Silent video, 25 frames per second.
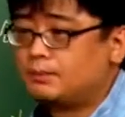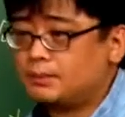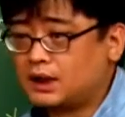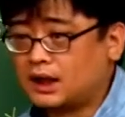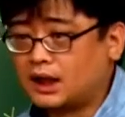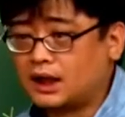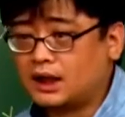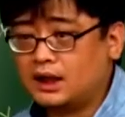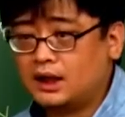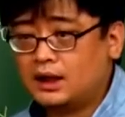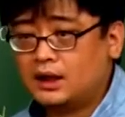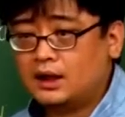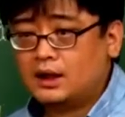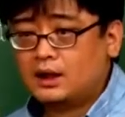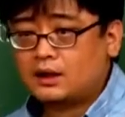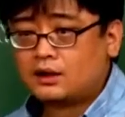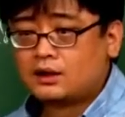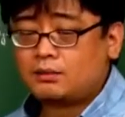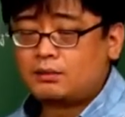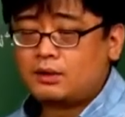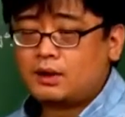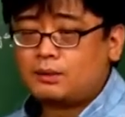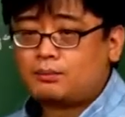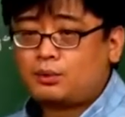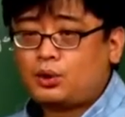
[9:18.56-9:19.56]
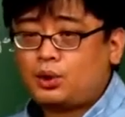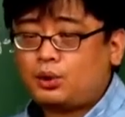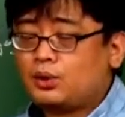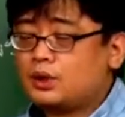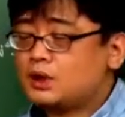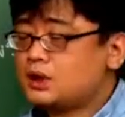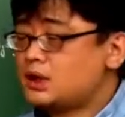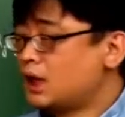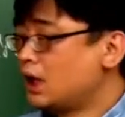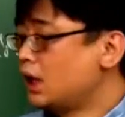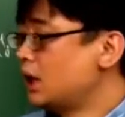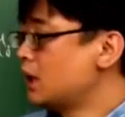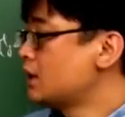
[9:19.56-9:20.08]
합니다. 그러면
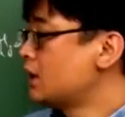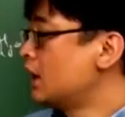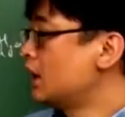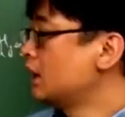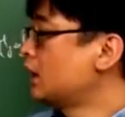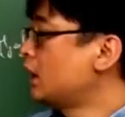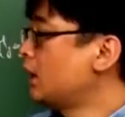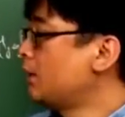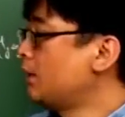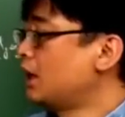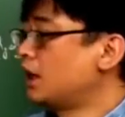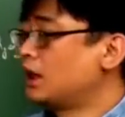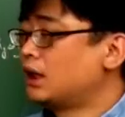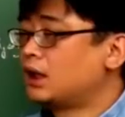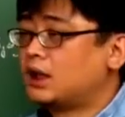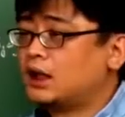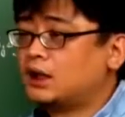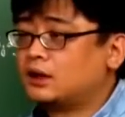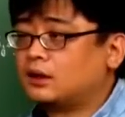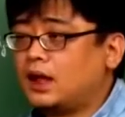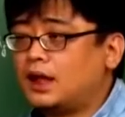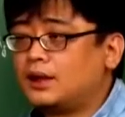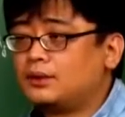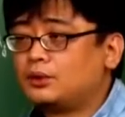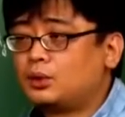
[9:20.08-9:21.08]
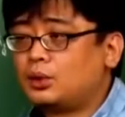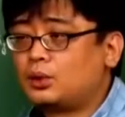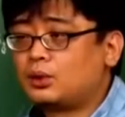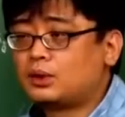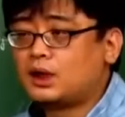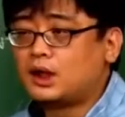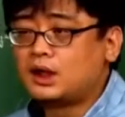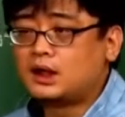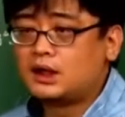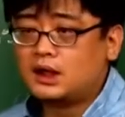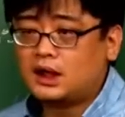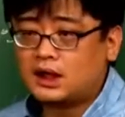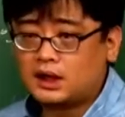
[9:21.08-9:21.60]
표의자가 상대방에게
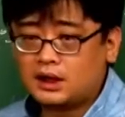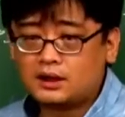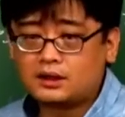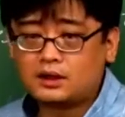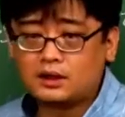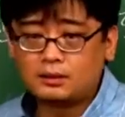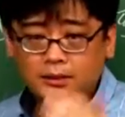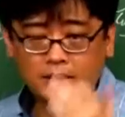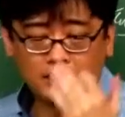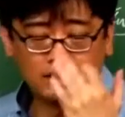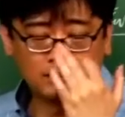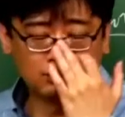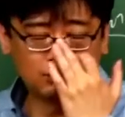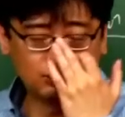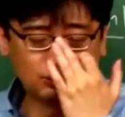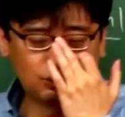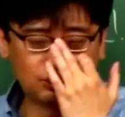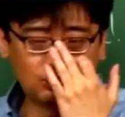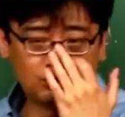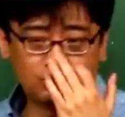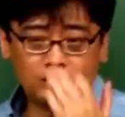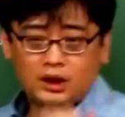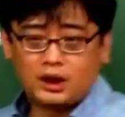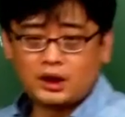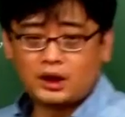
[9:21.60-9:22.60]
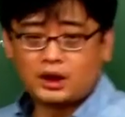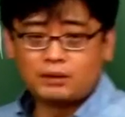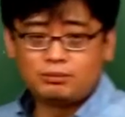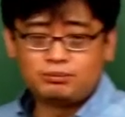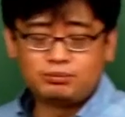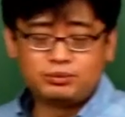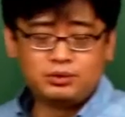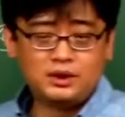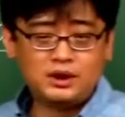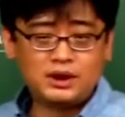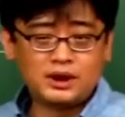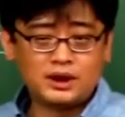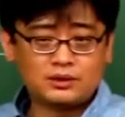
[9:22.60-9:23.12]
단독행위를 하게 되면 누구에게
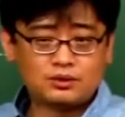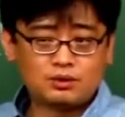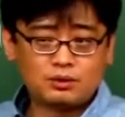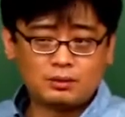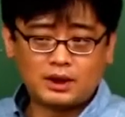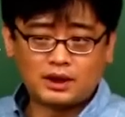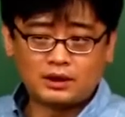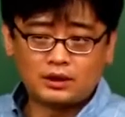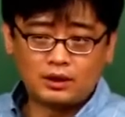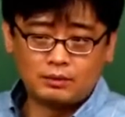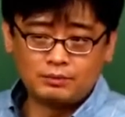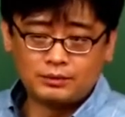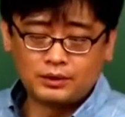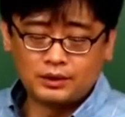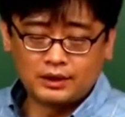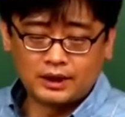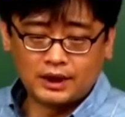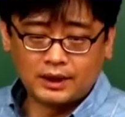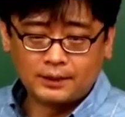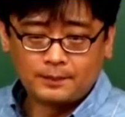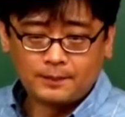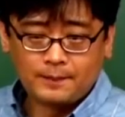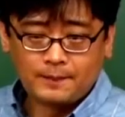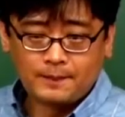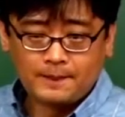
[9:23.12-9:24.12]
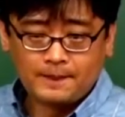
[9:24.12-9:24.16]
불리할 수밖에 없는 거예요.